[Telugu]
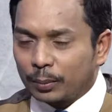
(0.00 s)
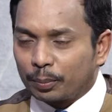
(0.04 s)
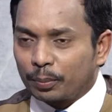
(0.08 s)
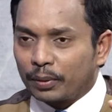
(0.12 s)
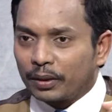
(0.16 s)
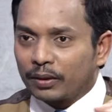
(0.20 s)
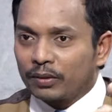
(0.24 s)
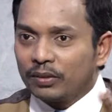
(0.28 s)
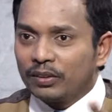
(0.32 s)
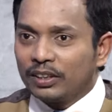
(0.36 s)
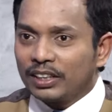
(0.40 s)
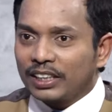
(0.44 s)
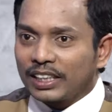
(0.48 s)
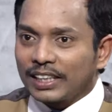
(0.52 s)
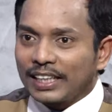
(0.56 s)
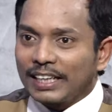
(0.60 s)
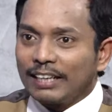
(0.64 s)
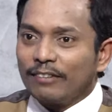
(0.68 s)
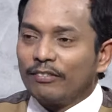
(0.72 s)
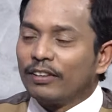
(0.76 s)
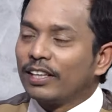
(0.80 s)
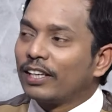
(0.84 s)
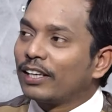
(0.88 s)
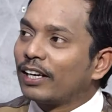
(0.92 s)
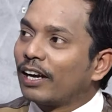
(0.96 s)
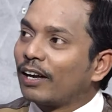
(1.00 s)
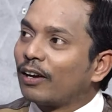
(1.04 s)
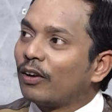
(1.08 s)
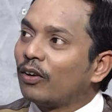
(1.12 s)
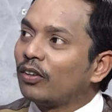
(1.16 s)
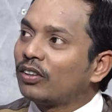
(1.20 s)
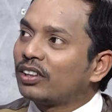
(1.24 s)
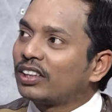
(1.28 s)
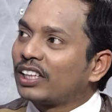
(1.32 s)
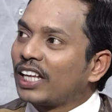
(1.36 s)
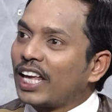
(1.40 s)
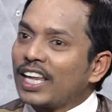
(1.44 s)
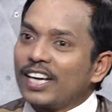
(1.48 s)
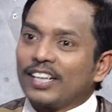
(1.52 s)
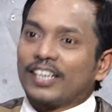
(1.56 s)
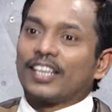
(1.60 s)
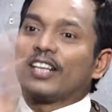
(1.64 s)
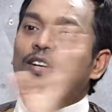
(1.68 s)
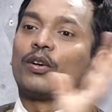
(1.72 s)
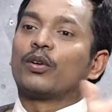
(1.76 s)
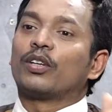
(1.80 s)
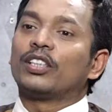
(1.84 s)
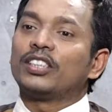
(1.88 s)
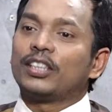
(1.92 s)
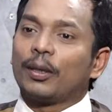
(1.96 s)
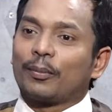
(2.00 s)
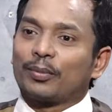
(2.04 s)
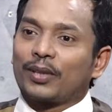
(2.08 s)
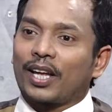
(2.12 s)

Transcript: చెప్పాను ఈ వీడియోలో తేనెటీగ గురించి